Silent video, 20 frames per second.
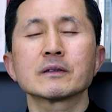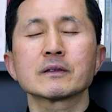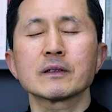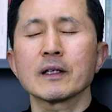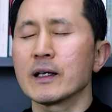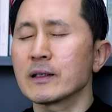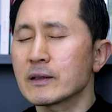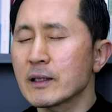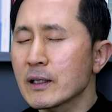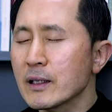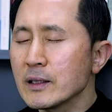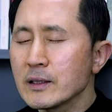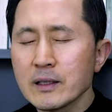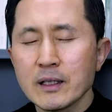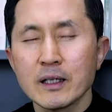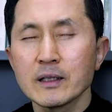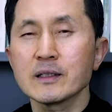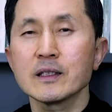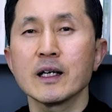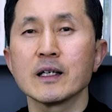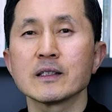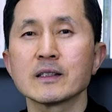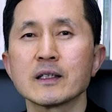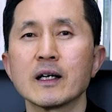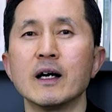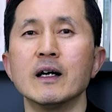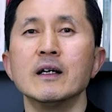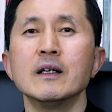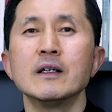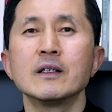대단한 일을 한 게
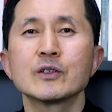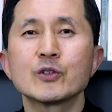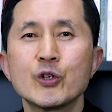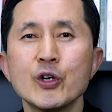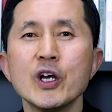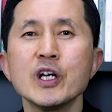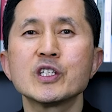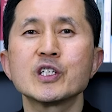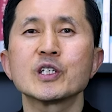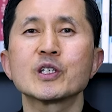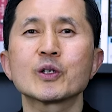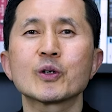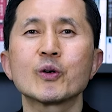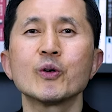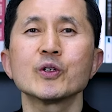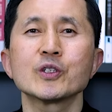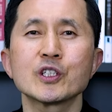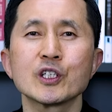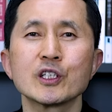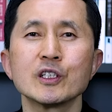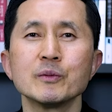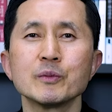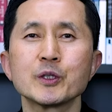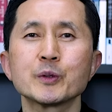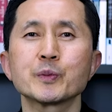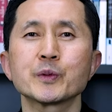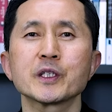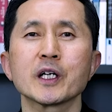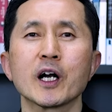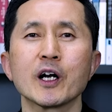아니라 죄 짓고 지금
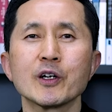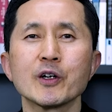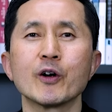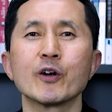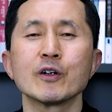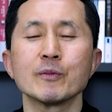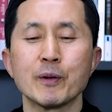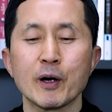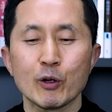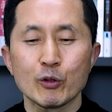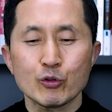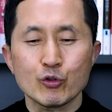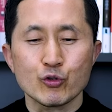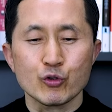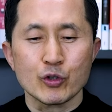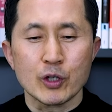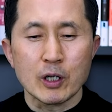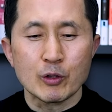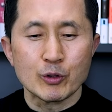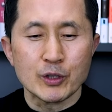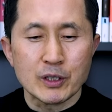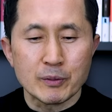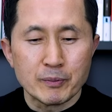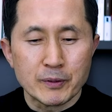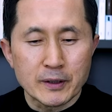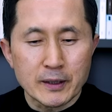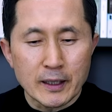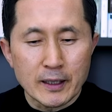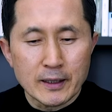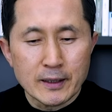십자가형을 받고 죽어가고
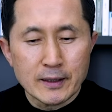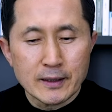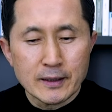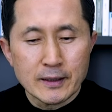있습니다.